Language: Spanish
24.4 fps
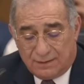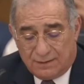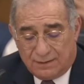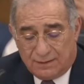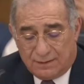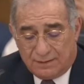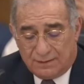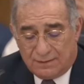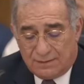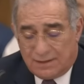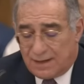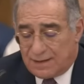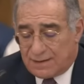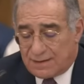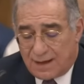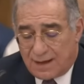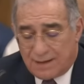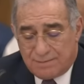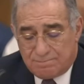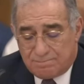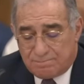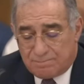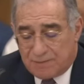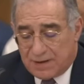nada
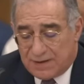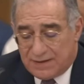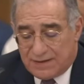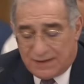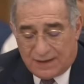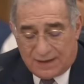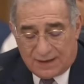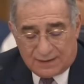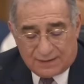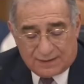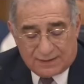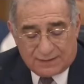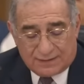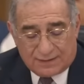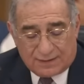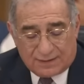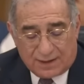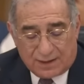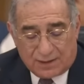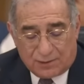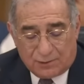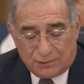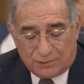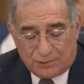impedirá que se
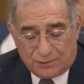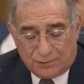ejecute